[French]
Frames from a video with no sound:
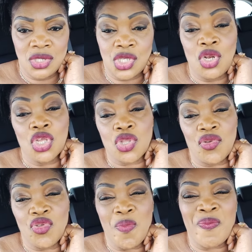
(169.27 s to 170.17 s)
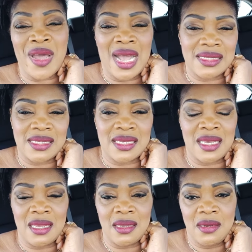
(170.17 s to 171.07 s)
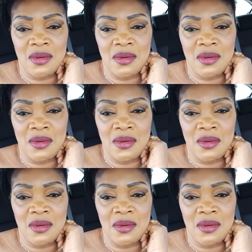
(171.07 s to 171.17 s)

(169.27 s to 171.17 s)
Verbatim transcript: c'est le temps de pratiquer